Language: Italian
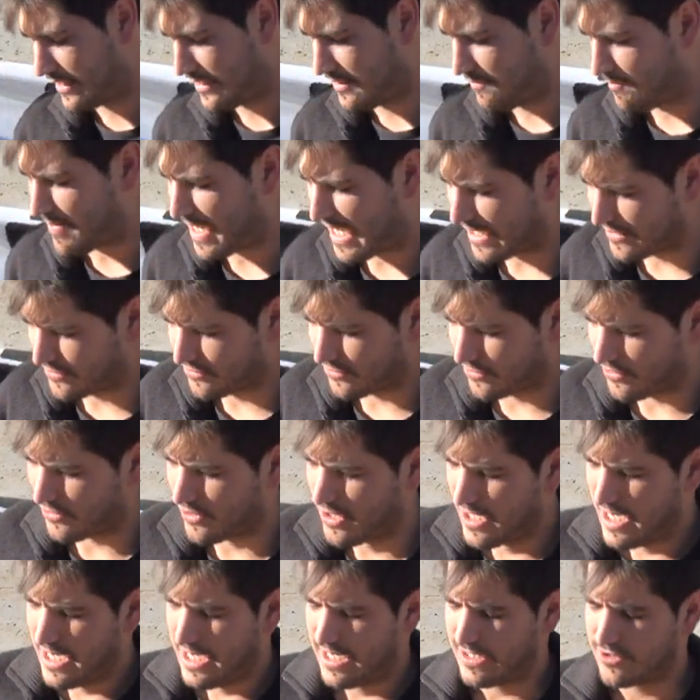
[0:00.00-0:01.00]

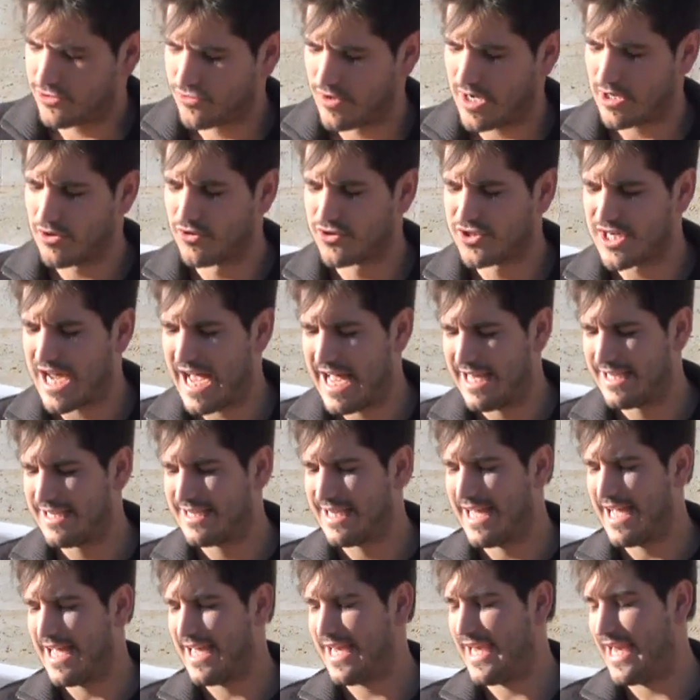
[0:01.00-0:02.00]
l'impianto eh, sulla
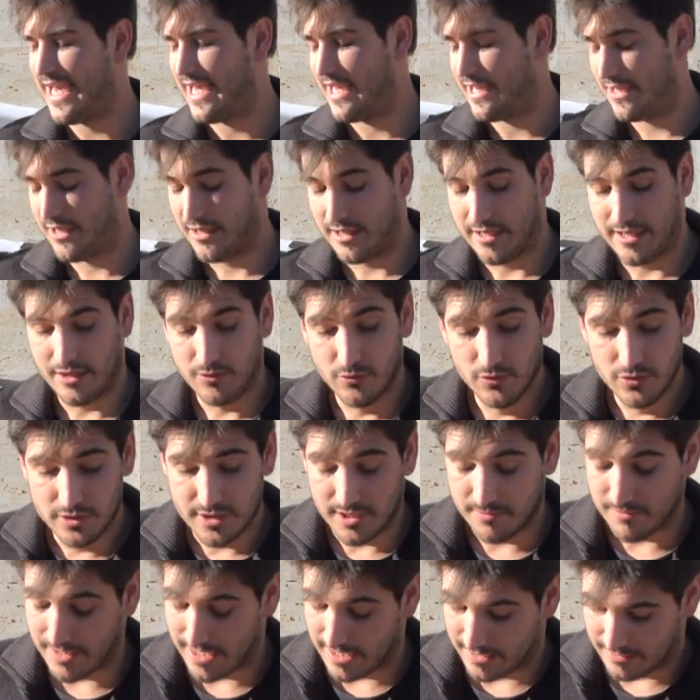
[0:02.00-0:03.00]
Gosalda e eh,
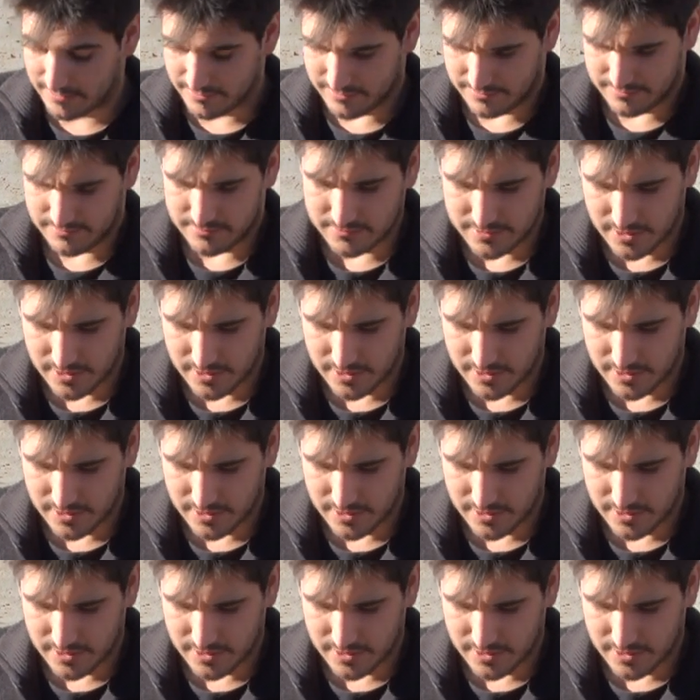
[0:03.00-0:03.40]
ultima eh,